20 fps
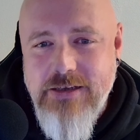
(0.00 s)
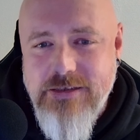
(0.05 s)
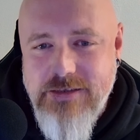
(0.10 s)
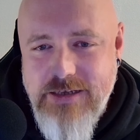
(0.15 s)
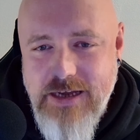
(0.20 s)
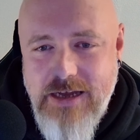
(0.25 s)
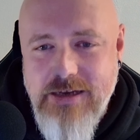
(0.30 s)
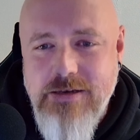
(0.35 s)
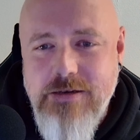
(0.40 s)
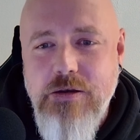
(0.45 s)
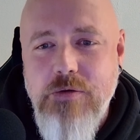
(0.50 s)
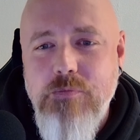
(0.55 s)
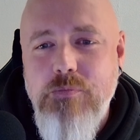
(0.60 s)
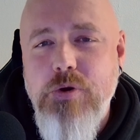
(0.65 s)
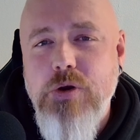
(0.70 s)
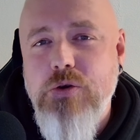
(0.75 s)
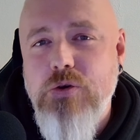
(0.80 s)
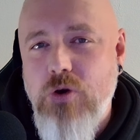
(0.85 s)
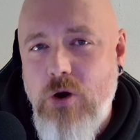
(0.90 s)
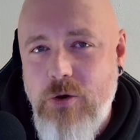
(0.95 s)
Dann
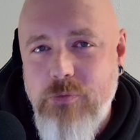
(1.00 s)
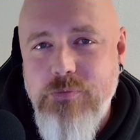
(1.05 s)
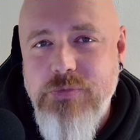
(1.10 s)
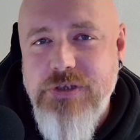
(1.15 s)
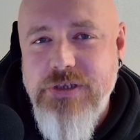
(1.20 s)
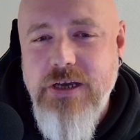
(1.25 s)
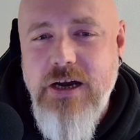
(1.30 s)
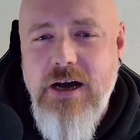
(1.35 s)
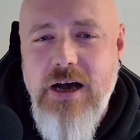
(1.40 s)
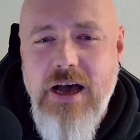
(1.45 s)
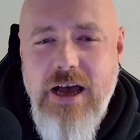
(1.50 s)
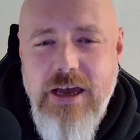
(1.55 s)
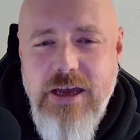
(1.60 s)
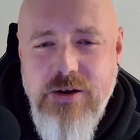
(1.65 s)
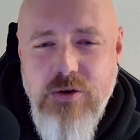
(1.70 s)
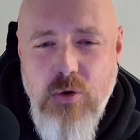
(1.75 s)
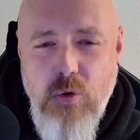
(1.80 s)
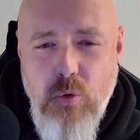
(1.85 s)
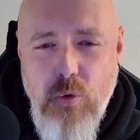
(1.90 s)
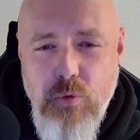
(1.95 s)
bekommt ihr
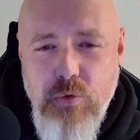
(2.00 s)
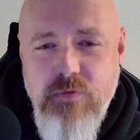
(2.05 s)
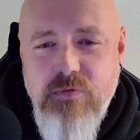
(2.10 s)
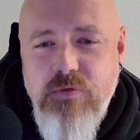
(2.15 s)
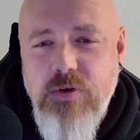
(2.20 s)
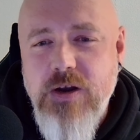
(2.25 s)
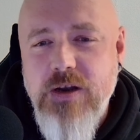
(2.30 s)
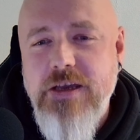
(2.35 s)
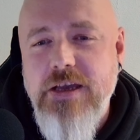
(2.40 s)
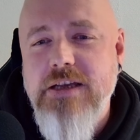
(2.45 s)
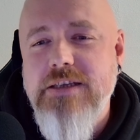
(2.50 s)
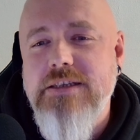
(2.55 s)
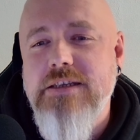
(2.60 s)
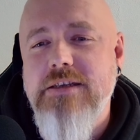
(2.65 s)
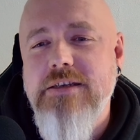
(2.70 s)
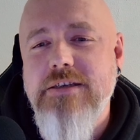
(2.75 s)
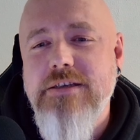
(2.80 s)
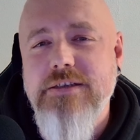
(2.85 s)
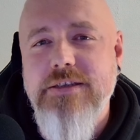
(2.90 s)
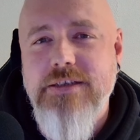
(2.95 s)
ein
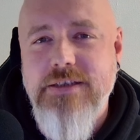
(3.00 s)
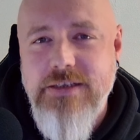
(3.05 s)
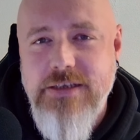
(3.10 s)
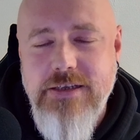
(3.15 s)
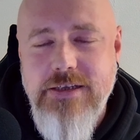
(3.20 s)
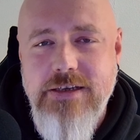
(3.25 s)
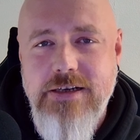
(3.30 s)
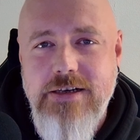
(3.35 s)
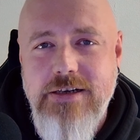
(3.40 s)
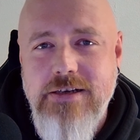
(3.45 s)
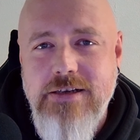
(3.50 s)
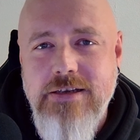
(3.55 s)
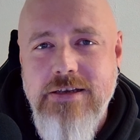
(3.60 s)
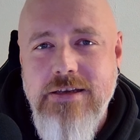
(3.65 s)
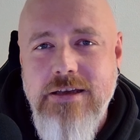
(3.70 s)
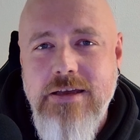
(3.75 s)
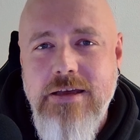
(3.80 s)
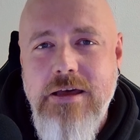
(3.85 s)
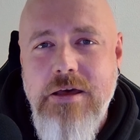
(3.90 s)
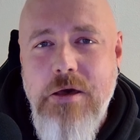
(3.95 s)
unvergessliches Dinner
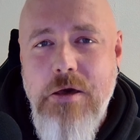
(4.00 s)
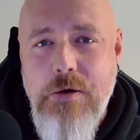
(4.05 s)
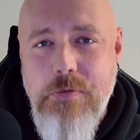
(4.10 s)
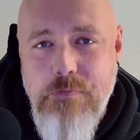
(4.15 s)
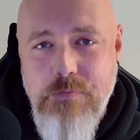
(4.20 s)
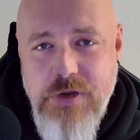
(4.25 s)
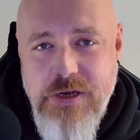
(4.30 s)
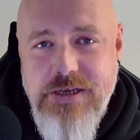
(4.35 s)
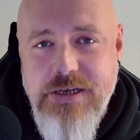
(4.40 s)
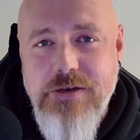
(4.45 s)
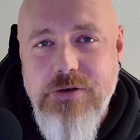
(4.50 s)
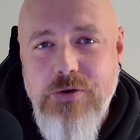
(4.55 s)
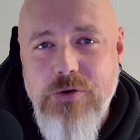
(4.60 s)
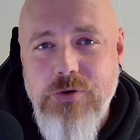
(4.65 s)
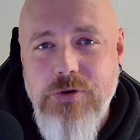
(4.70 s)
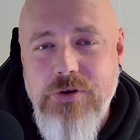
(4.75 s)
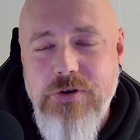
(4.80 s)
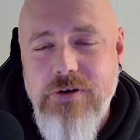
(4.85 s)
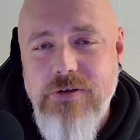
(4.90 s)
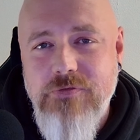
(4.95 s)
mit den
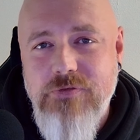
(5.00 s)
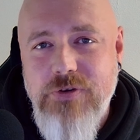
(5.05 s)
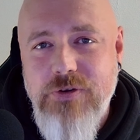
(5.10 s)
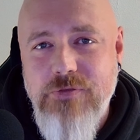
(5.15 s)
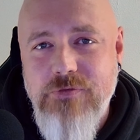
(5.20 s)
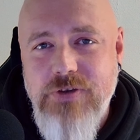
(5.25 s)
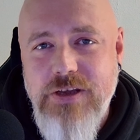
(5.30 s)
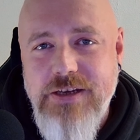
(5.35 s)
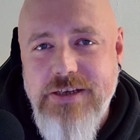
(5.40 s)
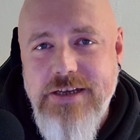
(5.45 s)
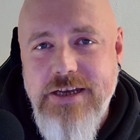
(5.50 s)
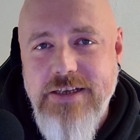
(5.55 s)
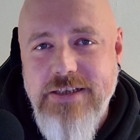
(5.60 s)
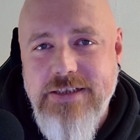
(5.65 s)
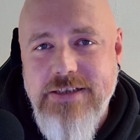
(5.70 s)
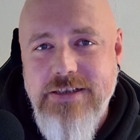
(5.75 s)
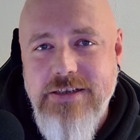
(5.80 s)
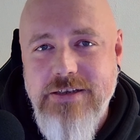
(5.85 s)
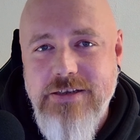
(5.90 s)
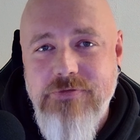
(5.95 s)
Gründern von
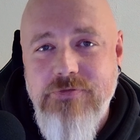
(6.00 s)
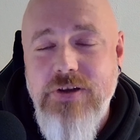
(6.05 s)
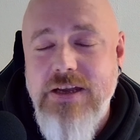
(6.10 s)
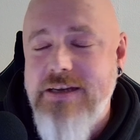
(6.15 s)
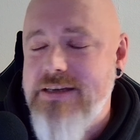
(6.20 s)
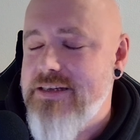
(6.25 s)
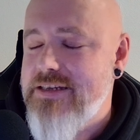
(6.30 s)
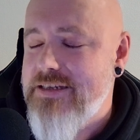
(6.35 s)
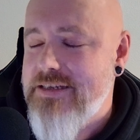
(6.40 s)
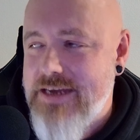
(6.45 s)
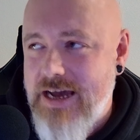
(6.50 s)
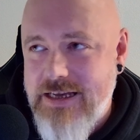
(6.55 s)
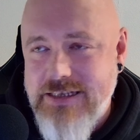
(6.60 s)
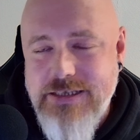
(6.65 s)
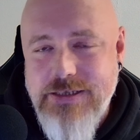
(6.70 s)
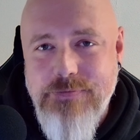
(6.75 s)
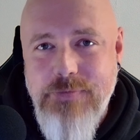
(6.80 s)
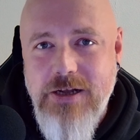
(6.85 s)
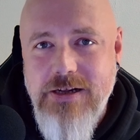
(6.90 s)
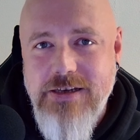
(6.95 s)
Fantastic, wenn
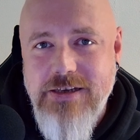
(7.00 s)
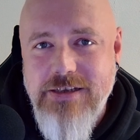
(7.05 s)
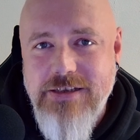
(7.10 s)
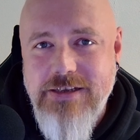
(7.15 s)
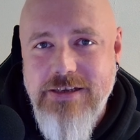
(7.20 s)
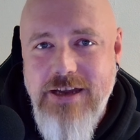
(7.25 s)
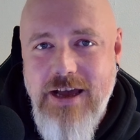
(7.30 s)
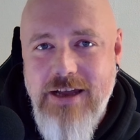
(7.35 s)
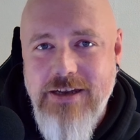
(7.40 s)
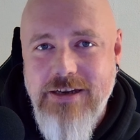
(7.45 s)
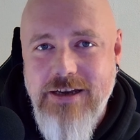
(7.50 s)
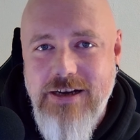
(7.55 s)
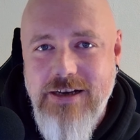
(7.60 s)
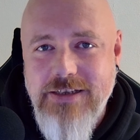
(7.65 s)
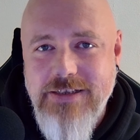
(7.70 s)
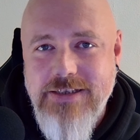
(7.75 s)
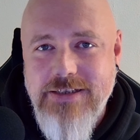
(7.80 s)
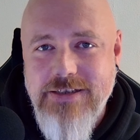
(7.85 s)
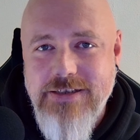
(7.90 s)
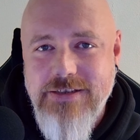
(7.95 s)
das mal nicht ein
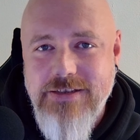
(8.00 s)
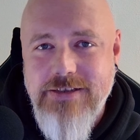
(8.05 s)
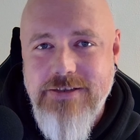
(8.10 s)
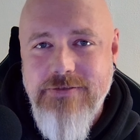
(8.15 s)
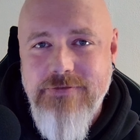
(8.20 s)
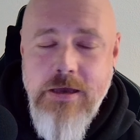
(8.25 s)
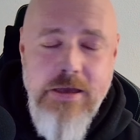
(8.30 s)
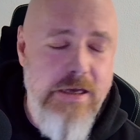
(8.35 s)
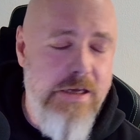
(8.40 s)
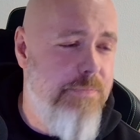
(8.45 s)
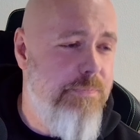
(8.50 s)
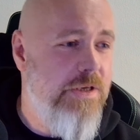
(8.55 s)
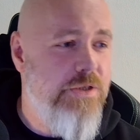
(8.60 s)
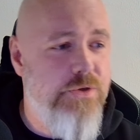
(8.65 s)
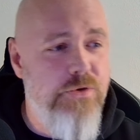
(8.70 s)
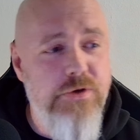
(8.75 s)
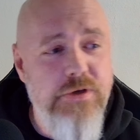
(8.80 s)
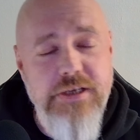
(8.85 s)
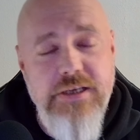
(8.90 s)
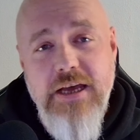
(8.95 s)
Anreiz ist. Ich
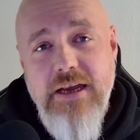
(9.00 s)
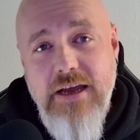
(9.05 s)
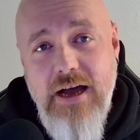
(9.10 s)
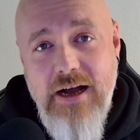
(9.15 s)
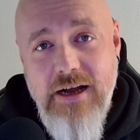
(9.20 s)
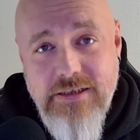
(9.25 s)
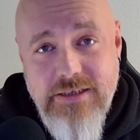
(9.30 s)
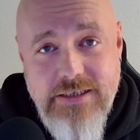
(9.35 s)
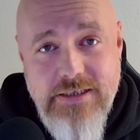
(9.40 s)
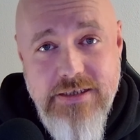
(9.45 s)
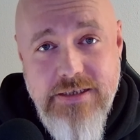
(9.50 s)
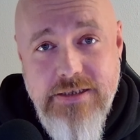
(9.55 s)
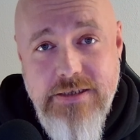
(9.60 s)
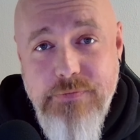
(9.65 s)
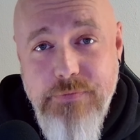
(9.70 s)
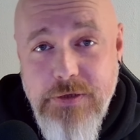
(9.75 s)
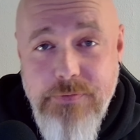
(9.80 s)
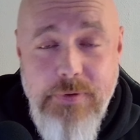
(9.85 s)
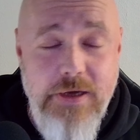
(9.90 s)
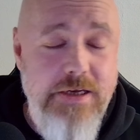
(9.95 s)
persönlich hätte Angst, dass die
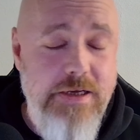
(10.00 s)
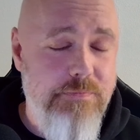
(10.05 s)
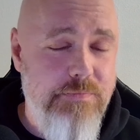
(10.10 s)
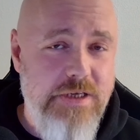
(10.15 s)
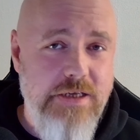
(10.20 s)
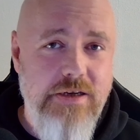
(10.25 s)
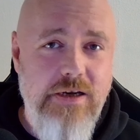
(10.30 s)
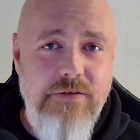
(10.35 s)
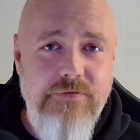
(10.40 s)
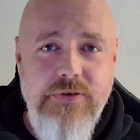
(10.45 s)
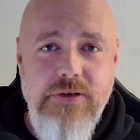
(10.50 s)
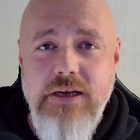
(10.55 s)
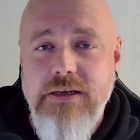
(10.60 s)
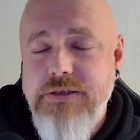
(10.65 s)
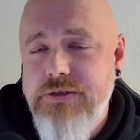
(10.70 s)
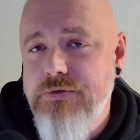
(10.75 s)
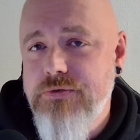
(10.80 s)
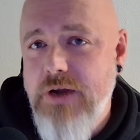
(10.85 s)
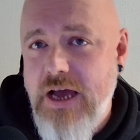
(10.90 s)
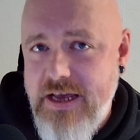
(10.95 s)
mich bei dem Dinner
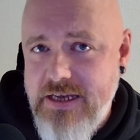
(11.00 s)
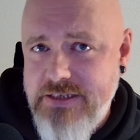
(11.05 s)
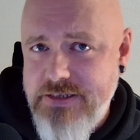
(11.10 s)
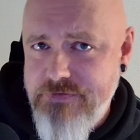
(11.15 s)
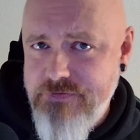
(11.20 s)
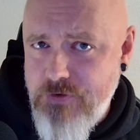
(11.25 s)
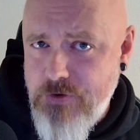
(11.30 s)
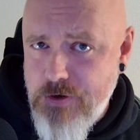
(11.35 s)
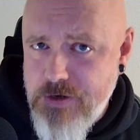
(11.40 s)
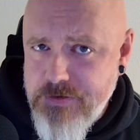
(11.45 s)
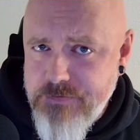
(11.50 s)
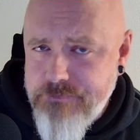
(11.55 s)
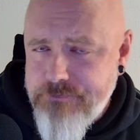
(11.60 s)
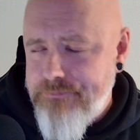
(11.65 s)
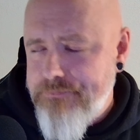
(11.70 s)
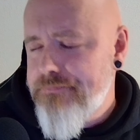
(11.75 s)
vielleicht sogar essen wollen.